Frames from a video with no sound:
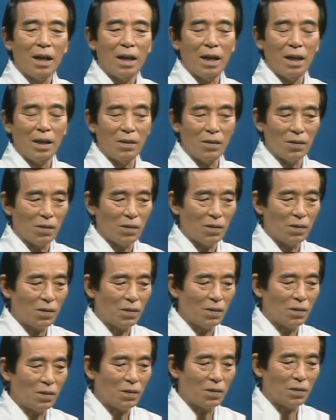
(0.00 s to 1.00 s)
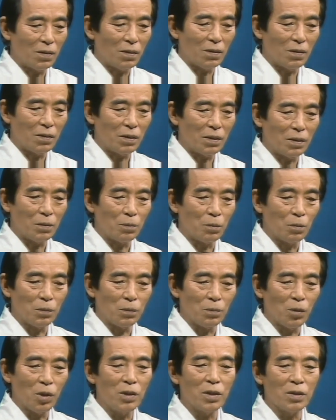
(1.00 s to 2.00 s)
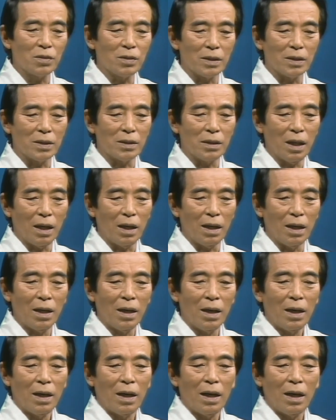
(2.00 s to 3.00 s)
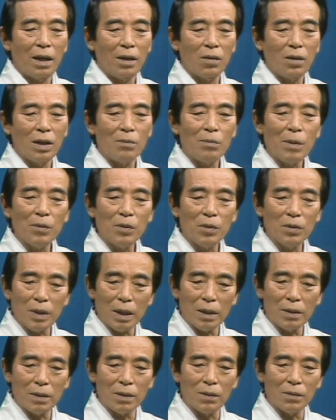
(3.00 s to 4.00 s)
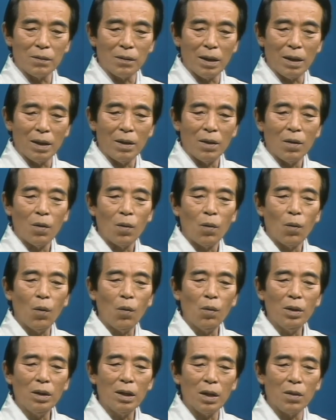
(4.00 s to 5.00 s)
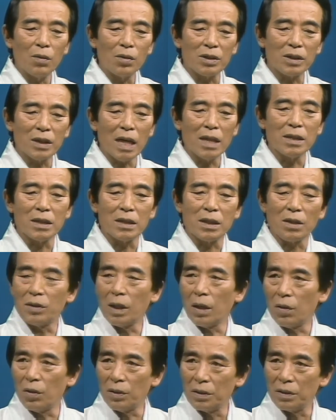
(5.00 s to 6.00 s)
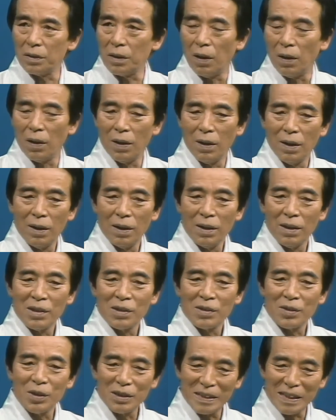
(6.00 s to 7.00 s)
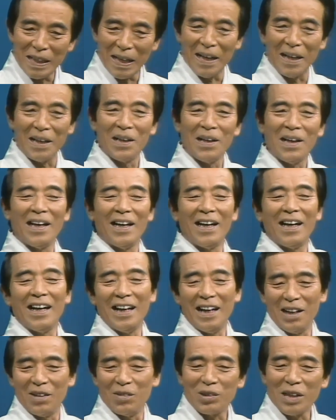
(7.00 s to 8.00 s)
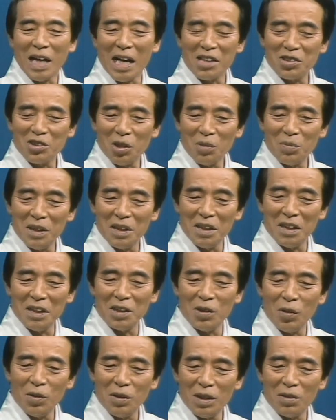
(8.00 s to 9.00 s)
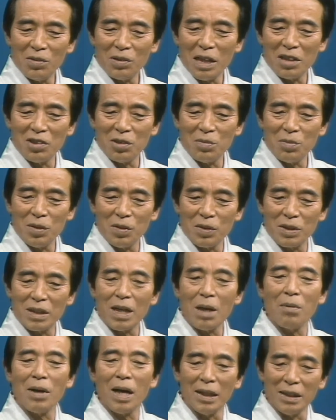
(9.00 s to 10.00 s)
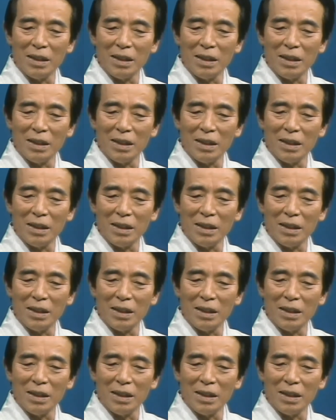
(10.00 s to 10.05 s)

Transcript: あのー、もう一つはですね、ええ、あの奄美の歌っていうのは女を下にした歌が多いんですよ。そして、えー、歌遊びいろんな歌遊びをした場合